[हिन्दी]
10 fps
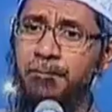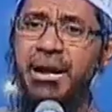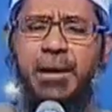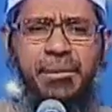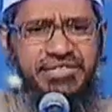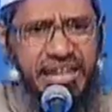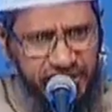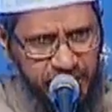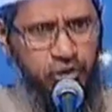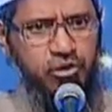बराबर
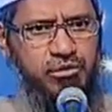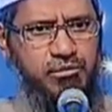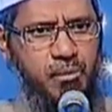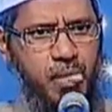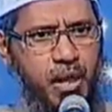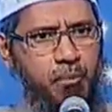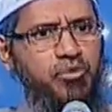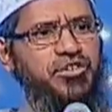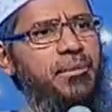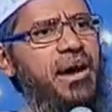तहकीक करो
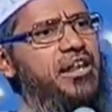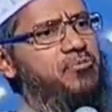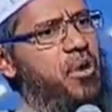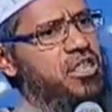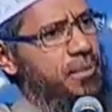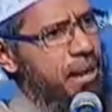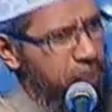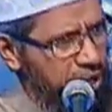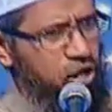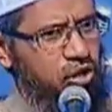मुसलमान रिस्पॉन्सिबल
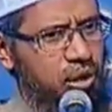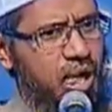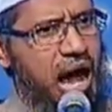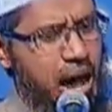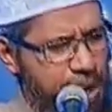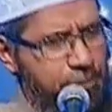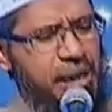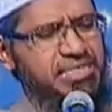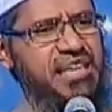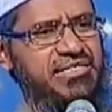पकड़ो हम
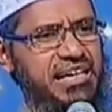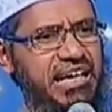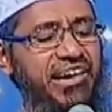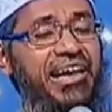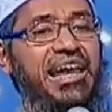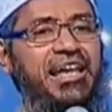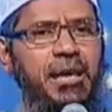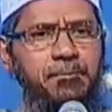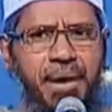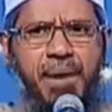आपका साथ देंगे
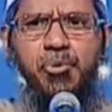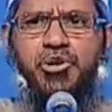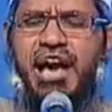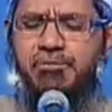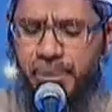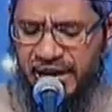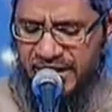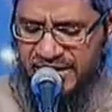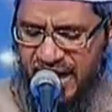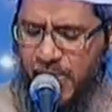लेकिन बेबुनियाद
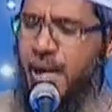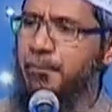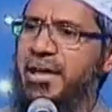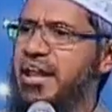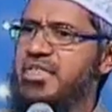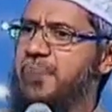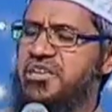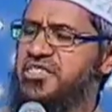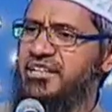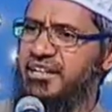पकड़ना मेरे हिसाब
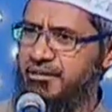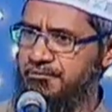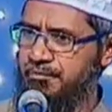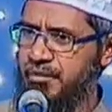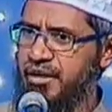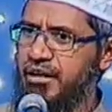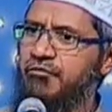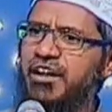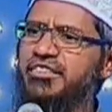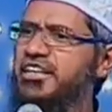से सही नहीं
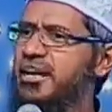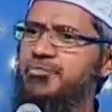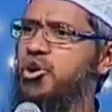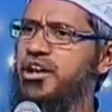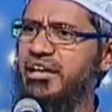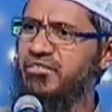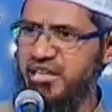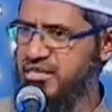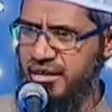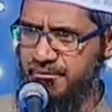वक्त की कमी होने की
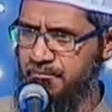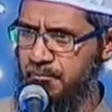वजह से